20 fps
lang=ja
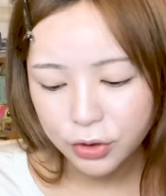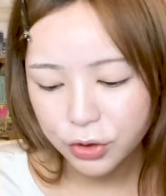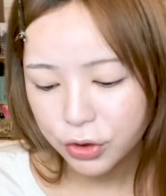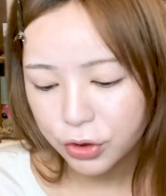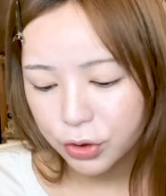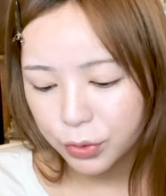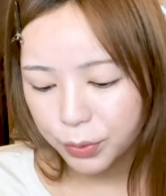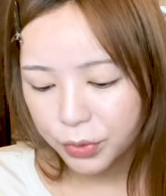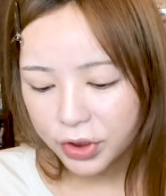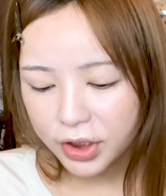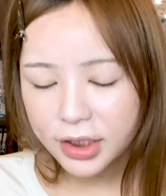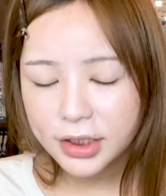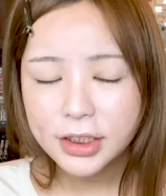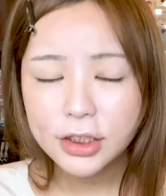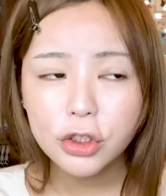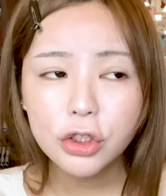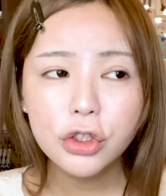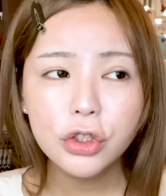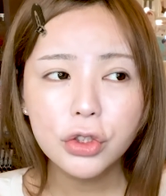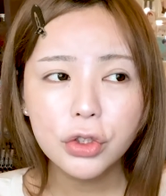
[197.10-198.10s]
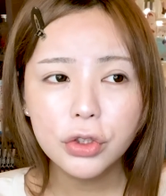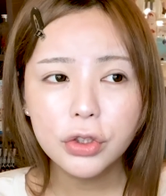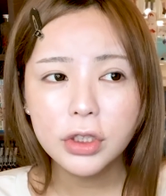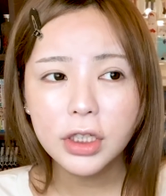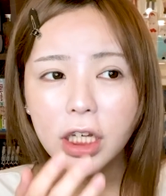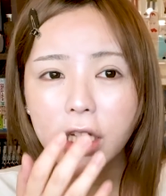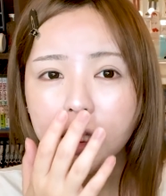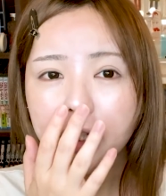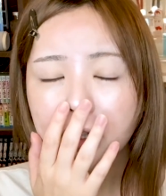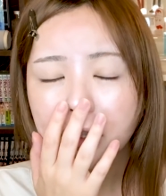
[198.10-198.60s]
その友達の紹
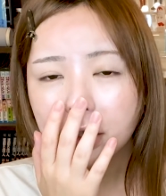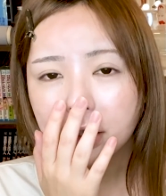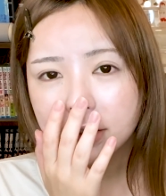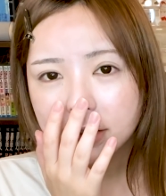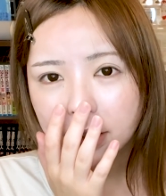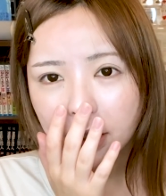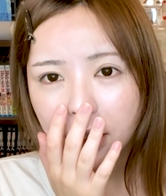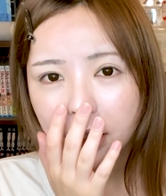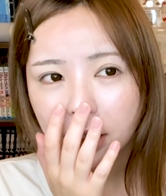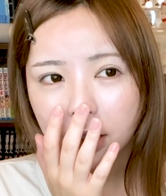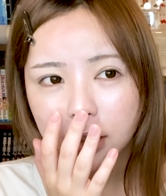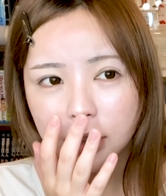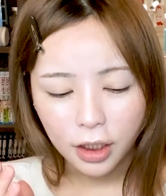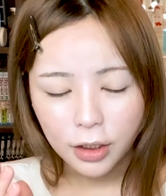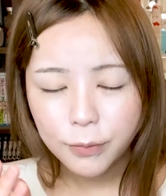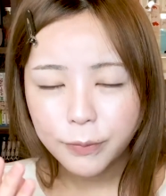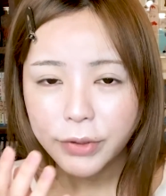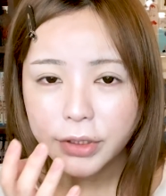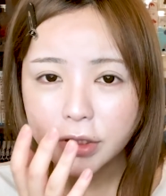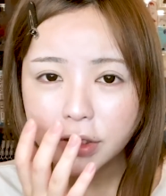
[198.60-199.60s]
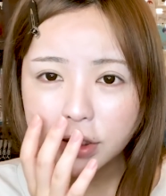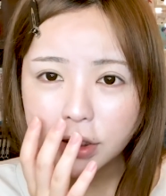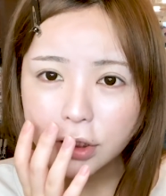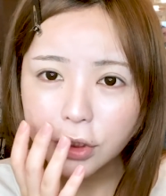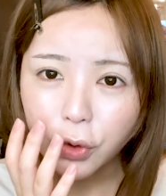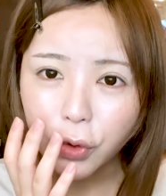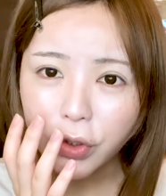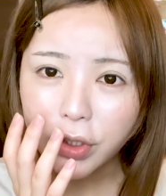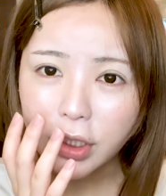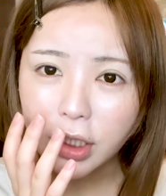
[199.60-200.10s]
介ってさ、あんまり
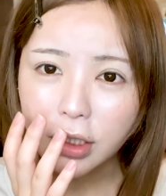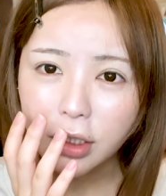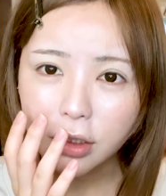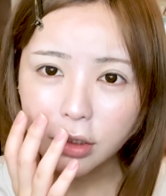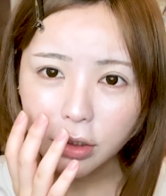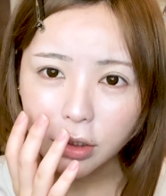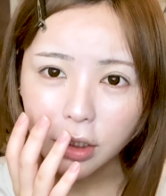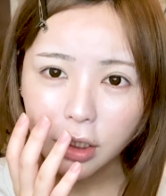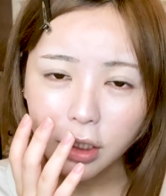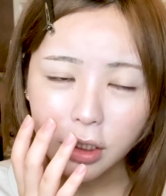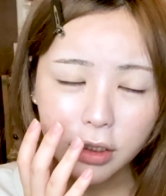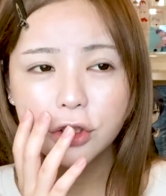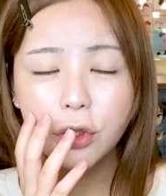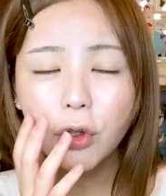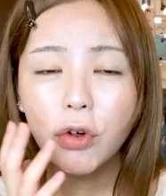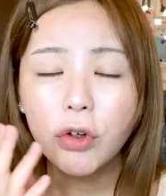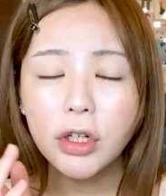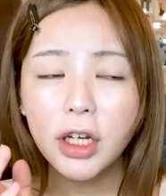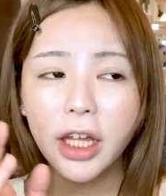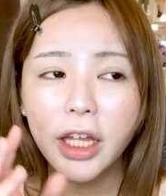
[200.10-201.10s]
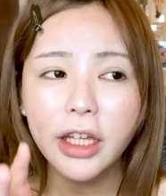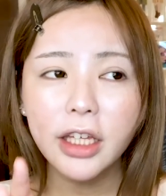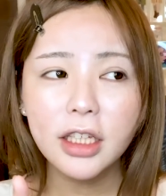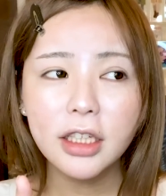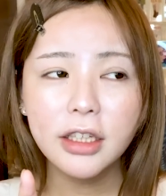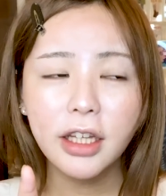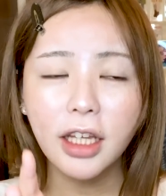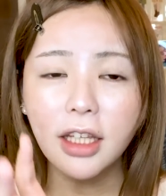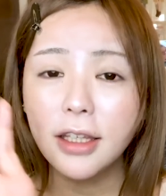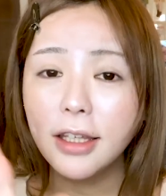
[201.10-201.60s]
信用できなくない紹
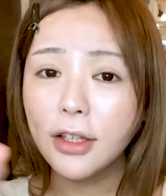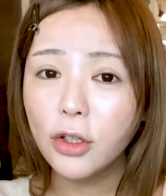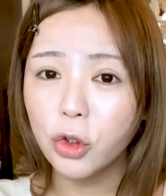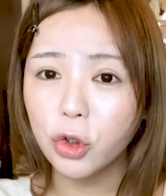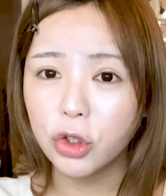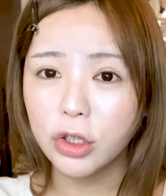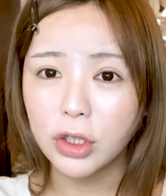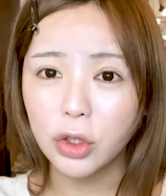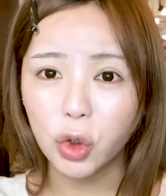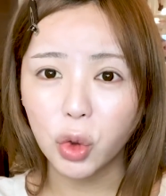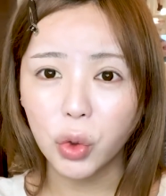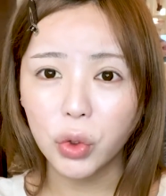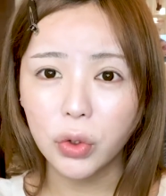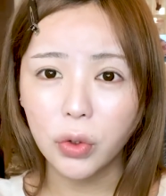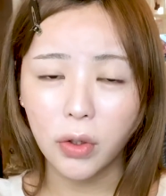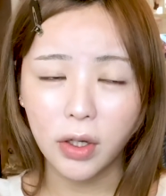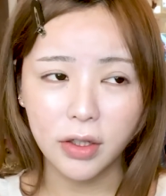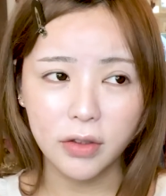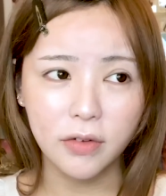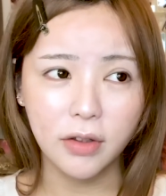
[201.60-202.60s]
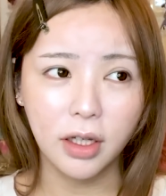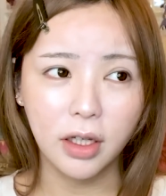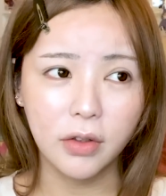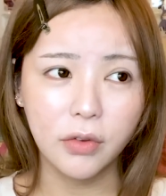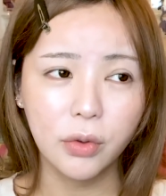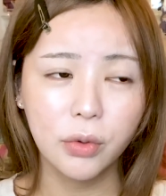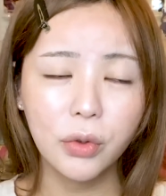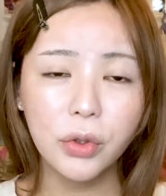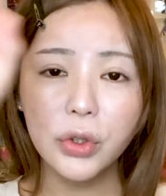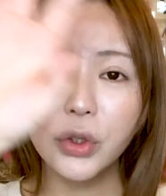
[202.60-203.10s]
介できるっていうことは
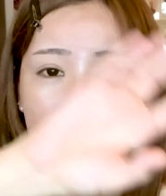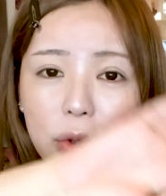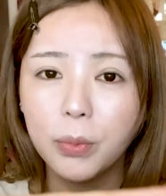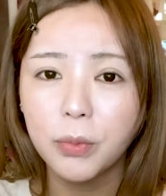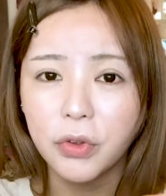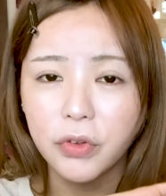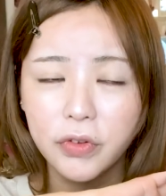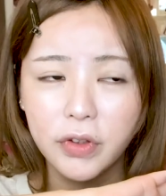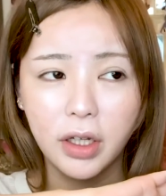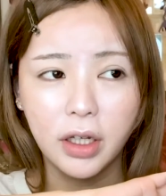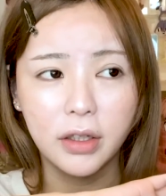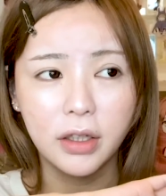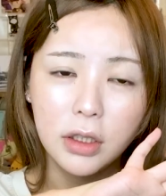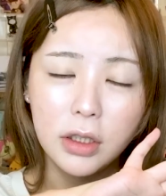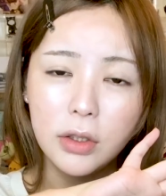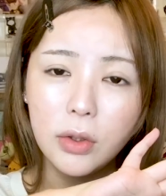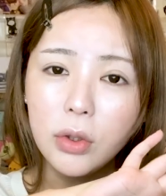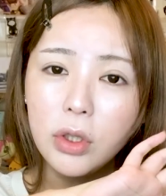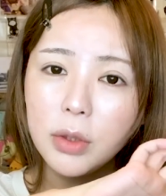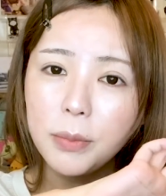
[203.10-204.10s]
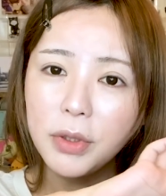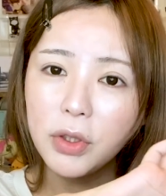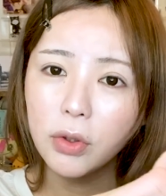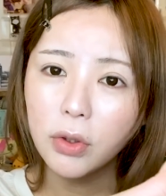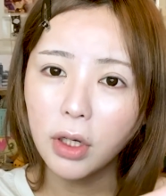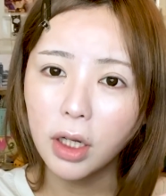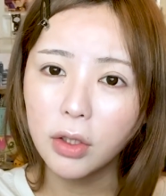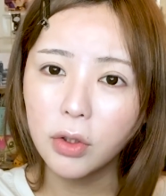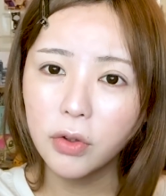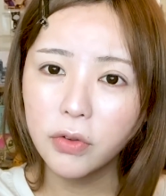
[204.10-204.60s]
さ、その人もさ、独り身
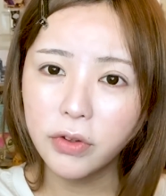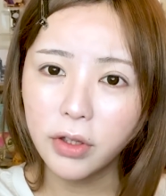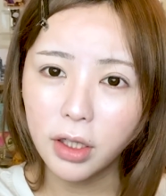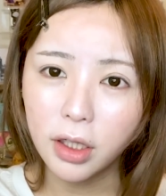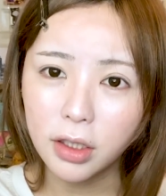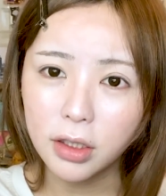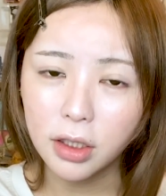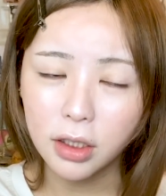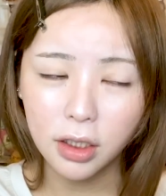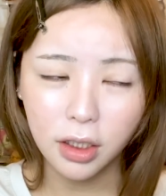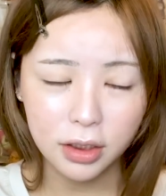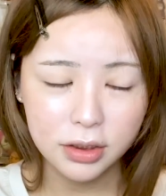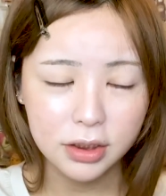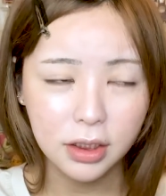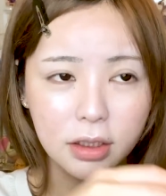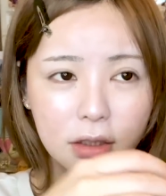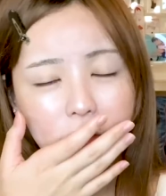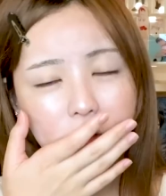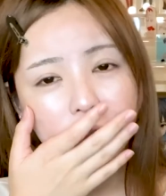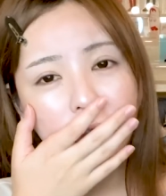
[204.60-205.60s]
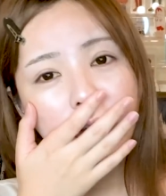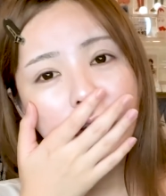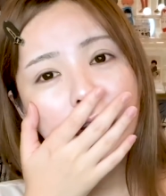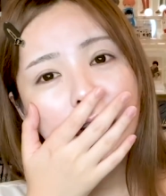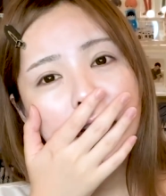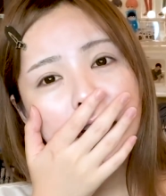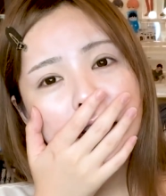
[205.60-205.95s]
の可能性が高いじゃん。その、身